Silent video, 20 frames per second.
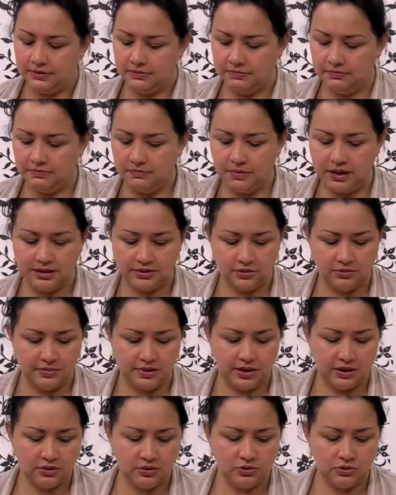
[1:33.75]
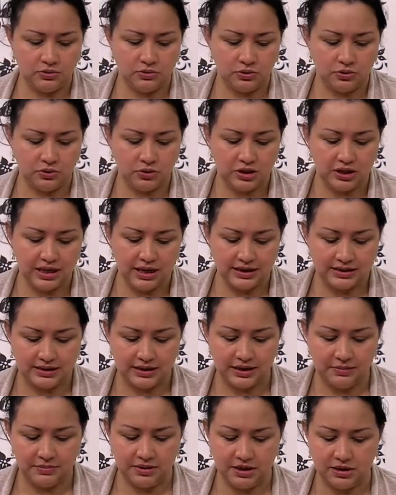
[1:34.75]
más o menos unos 10
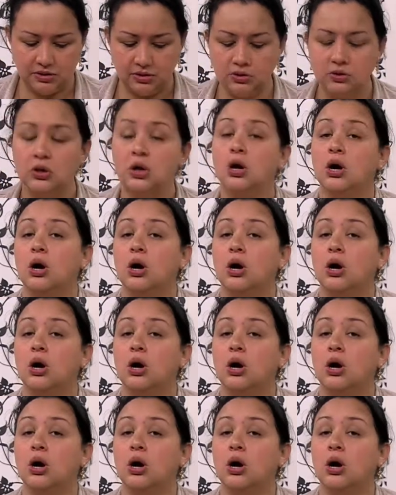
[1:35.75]
gramitos